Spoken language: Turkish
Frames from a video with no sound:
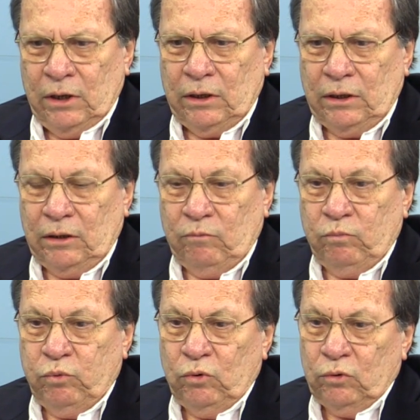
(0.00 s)
E,
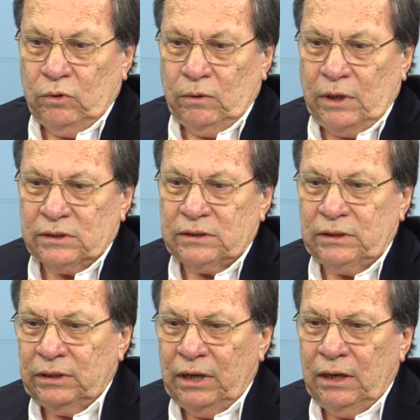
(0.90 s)
bu
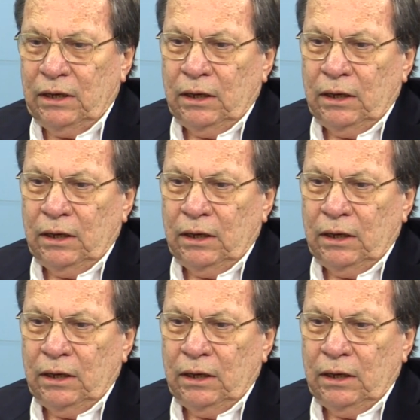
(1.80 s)
aslında